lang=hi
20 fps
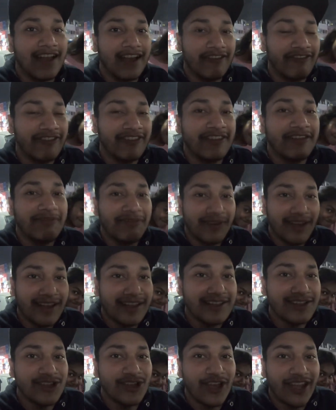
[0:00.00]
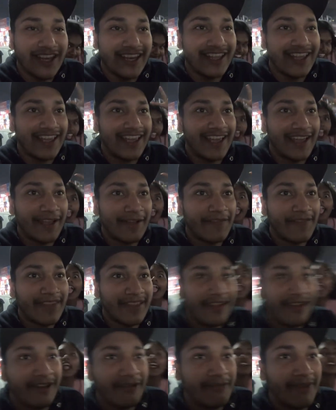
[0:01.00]
काफ़ी दिन बाद ज्वाइन थी
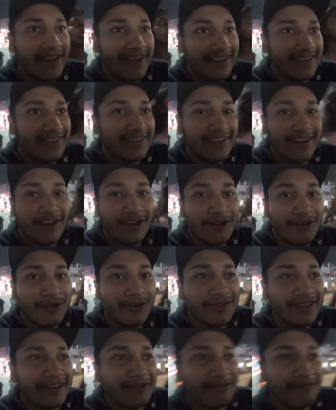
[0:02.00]
और बाकी सारे लोग उधर